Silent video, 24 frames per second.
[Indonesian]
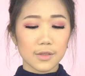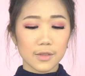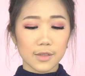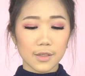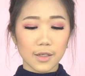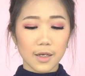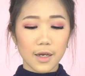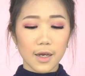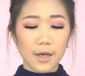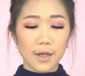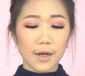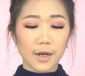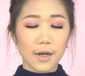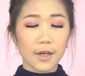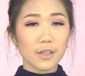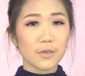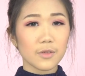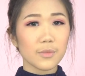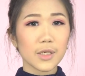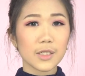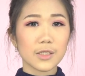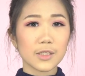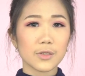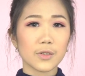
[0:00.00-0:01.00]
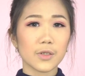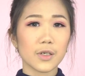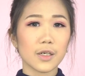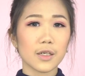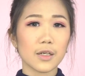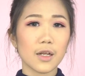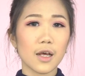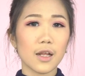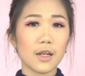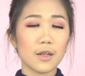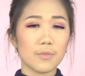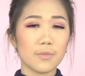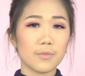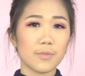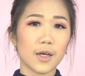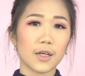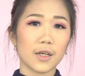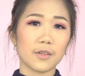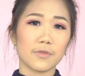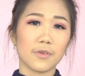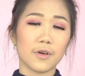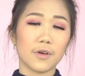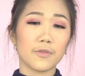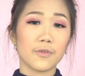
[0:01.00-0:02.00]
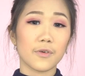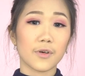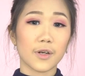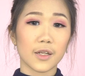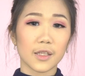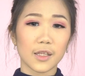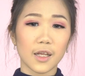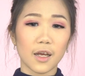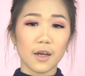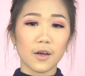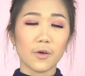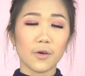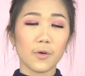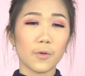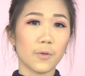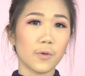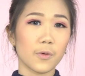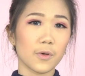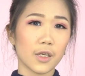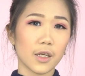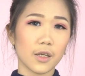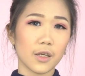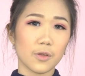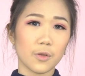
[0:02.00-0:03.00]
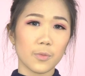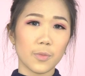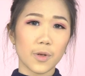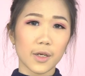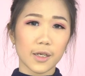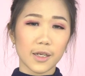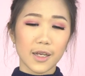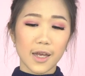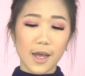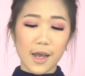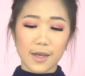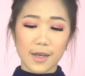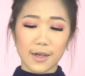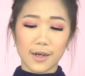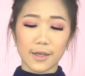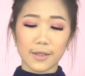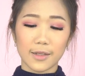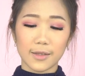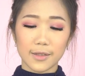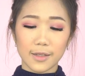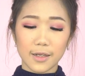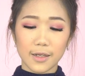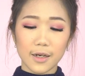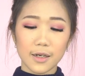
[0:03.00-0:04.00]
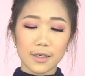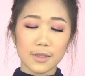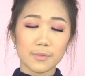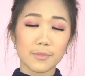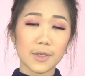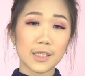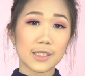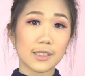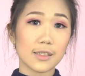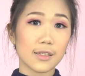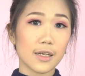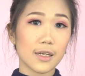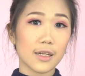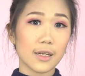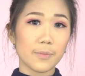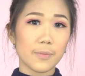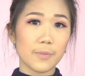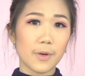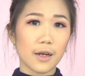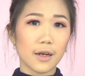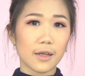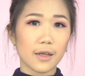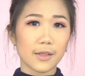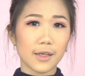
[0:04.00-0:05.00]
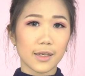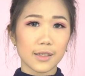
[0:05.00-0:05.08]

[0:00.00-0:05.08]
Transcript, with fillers: Sekarang masuk ke dalam part favorit aku yaitu pakai highlighter masih dari palet